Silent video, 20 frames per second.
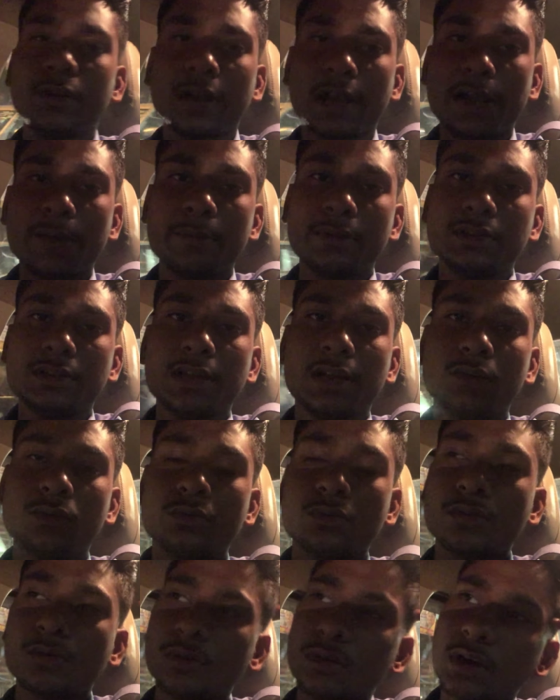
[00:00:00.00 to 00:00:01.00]
कोई राइड मिल जाए
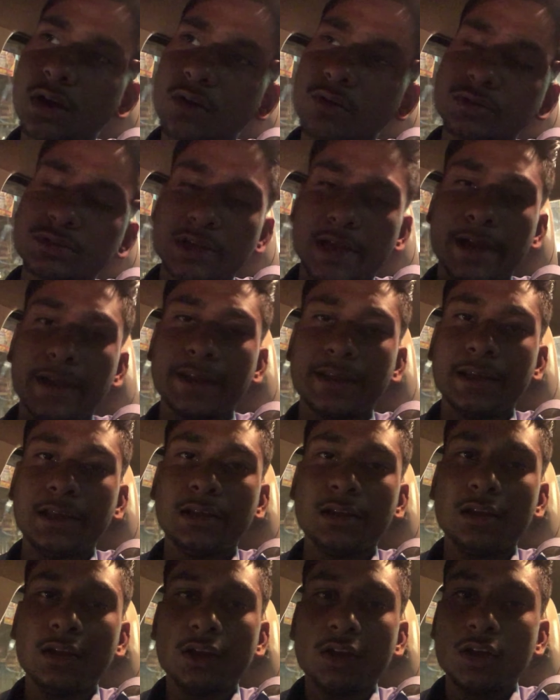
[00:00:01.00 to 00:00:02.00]
गुड़गांव की साइड
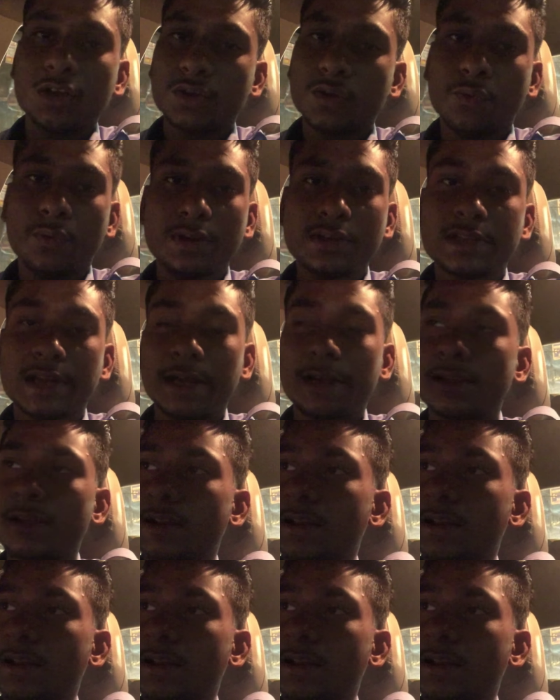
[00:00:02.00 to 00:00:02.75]
की तो वही सेट